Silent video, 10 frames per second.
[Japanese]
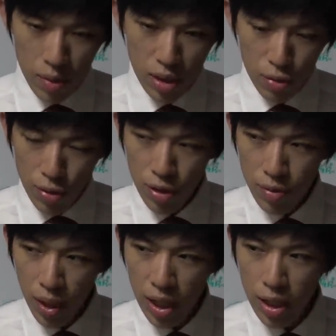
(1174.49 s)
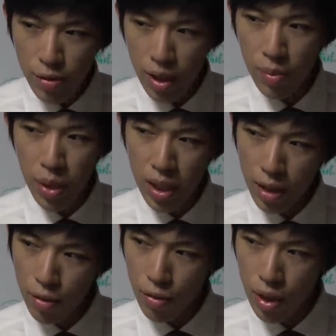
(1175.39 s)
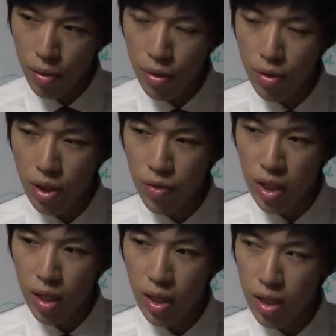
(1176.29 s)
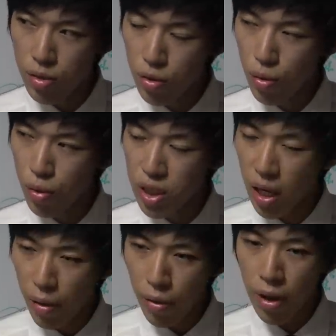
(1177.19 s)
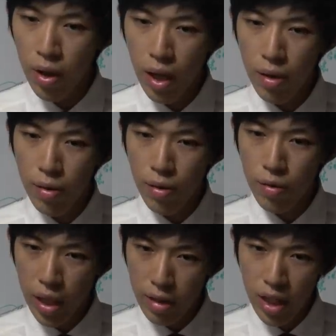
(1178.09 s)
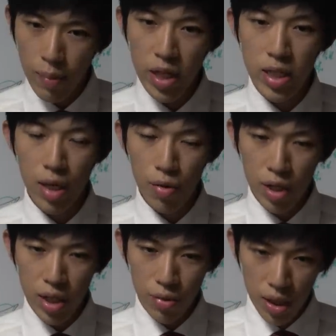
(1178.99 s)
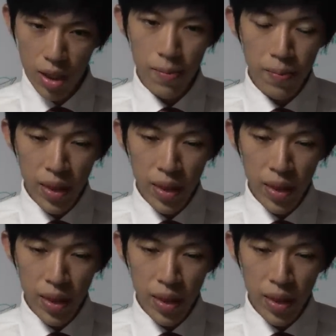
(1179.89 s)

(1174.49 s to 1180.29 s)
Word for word: まそういう場合には、ま結構なご料金をいただかないとちょっとこちらのあの受けるダメージが大きいので、